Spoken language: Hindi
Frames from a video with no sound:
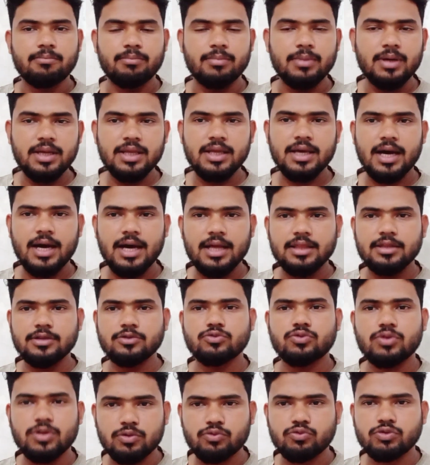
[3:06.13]
मैं यहाँ से
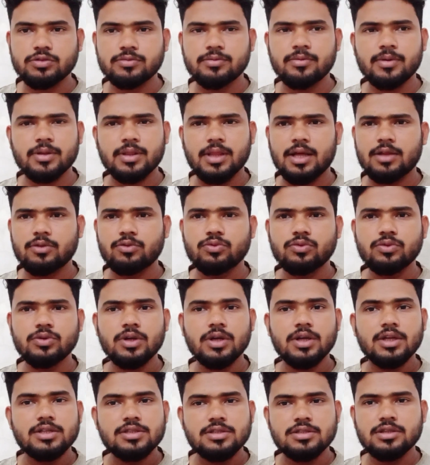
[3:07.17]
जो है कुछ भी बता दूँ
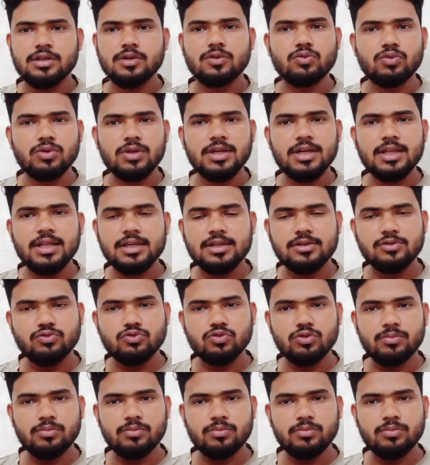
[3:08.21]
ज़रूरी नहीं कि